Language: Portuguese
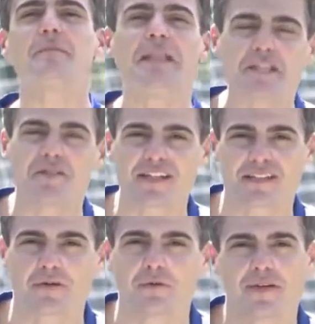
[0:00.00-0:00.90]
na minha
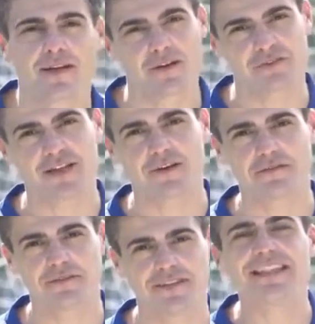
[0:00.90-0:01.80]
diversão.
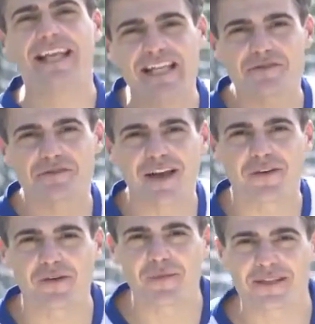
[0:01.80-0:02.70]
Afinal, ninguém é de ferro, não é